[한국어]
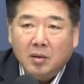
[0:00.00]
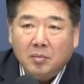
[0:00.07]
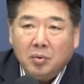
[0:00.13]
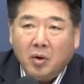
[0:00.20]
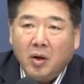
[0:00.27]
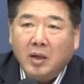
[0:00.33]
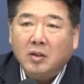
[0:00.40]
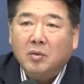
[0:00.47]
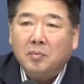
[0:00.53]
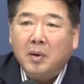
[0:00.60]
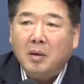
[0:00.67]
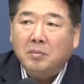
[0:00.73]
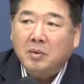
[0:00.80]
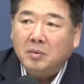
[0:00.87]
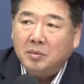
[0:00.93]
평화적
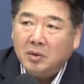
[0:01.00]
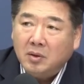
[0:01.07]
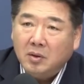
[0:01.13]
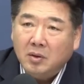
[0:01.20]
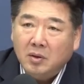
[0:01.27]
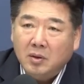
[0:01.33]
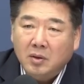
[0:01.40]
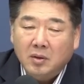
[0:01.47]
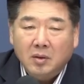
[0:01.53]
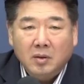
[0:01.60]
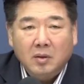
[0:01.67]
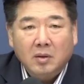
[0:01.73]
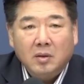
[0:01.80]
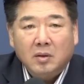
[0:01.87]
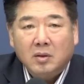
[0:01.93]
방법으로
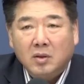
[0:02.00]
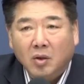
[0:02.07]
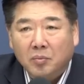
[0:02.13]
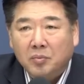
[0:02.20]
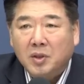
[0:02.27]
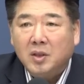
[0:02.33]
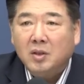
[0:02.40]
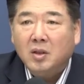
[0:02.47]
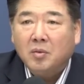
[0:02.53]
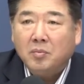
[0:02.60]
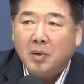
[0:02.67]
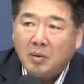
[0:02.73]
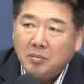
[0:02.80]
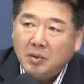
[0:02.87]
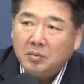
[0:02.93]
점진적
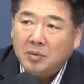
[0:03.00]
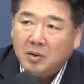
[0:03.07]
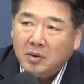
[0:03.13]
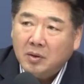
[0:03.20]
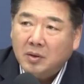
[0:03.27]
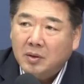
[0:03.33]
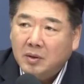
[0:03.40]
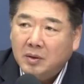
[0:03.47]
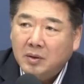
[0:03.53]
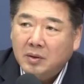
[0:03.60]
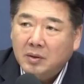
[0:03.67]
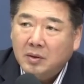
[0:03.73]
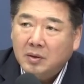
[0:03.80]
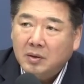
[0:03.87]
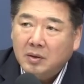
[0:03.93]
방법으로
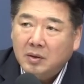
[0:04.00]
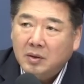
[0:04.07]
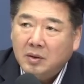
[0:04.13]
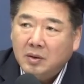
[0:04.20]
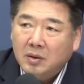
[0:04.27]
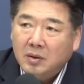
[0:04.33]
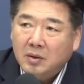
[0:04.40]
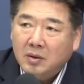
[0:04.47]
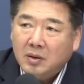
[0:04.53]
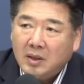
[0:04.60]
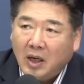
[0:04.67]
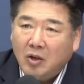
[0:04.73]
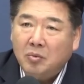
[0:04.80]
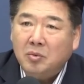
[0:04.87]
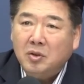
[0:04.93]

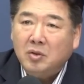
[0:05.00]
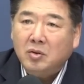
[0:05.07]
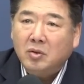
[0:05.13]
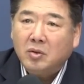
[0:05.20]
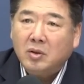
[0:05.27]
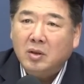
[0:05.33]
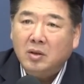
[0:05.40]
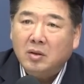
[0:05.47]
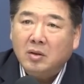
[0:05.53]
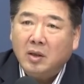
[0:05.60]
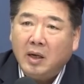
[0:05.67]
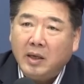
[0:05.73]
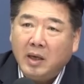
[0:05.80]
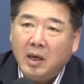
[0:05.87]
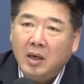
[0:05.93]
자유민주적
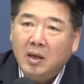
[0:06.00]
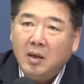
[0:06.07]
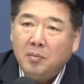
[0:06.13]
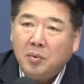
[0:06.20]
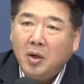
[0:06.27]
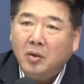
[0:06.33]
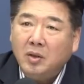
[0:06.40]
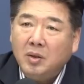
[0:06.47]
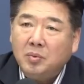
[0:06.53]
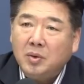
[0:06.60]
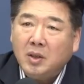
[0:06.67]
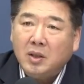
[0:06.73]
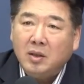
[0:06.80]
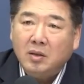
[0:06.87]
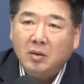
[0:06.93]
질서하에
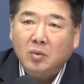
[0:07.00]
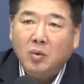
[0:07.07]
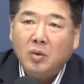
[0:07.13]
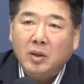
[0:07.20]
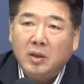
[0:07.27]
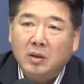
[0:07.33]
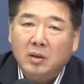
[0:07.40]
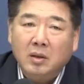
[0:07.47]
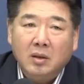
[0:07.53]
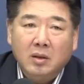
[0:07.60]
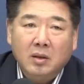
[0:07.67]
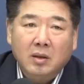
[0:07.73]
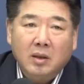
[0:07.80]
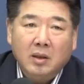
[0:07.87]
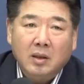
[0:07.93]
편입시키는 통일을
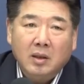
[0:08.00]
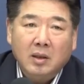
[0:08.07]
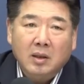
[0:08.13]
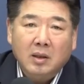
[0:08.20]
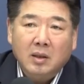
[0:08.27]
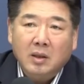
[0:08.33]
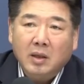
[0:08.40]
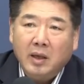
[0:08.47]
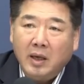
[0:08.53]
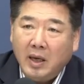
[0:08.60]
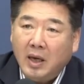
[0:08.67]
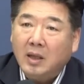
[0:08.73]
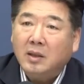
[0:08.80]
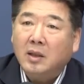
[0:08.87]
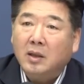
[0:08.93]

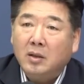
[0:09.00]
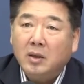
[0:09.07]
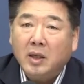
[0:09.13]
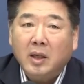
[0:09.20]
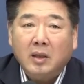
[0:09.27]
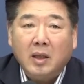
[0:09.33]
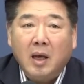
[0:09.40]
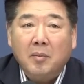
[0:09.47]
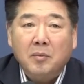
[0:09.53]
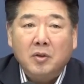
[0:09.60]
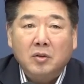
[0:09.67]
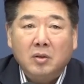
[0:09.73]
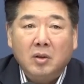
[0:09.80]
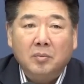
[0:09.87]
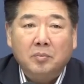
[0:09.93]
해야 한다. 이게
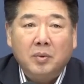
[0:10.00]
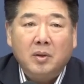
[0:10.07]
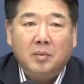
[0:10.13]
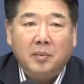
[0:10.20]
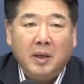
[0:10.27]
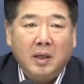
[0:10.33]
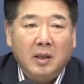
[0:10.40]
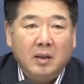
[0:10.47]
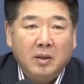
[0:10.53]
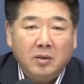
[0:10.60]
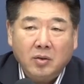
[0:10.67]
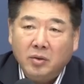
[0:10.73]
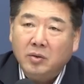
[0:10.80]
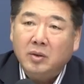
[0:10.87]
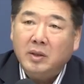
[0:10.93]
대한민국 헌법의
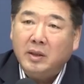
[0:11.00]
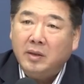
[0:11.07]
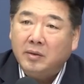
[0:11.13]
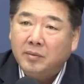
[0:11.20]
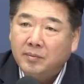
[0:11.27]
선언이에요.